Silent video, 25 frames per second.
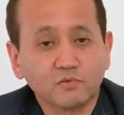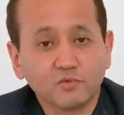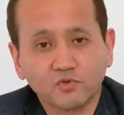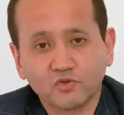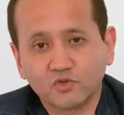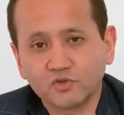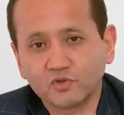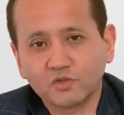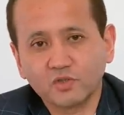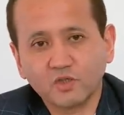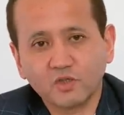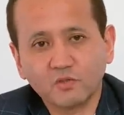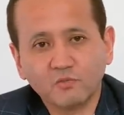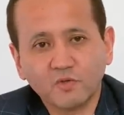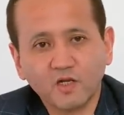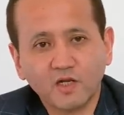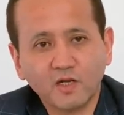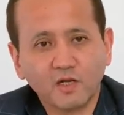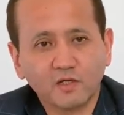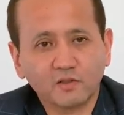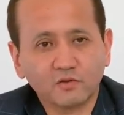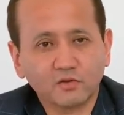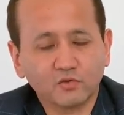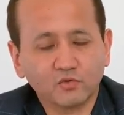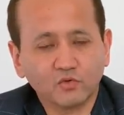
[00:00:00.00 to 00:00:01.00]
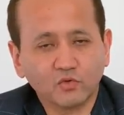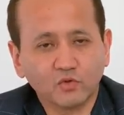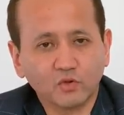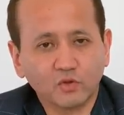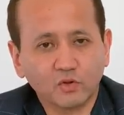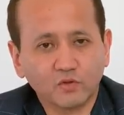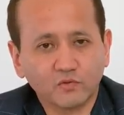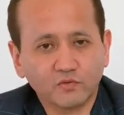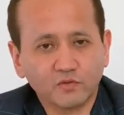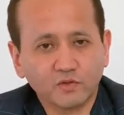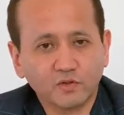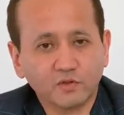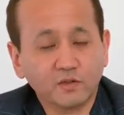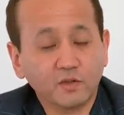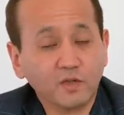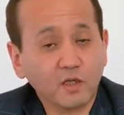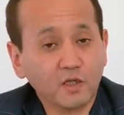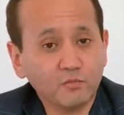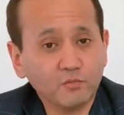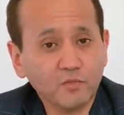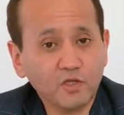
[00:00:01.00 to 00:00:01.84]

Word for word: 4 миллиарда долларов где-то, как